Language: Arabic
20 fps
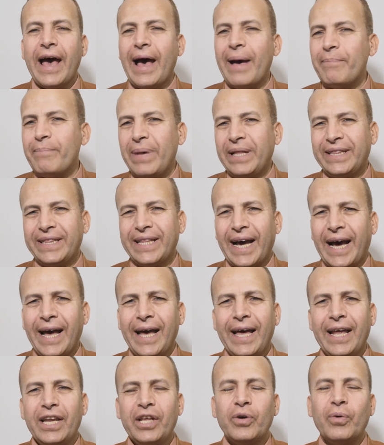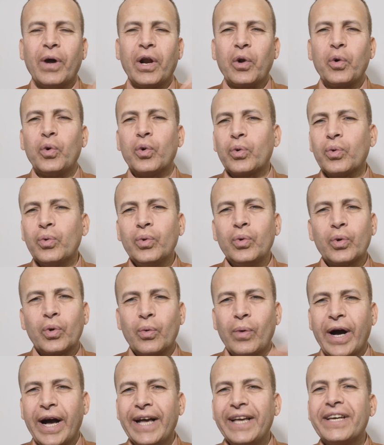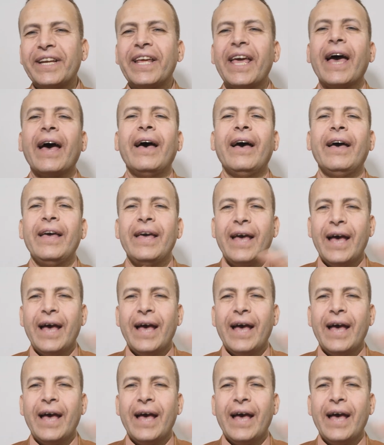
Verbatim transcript: أما التعالي والغرور وغيرها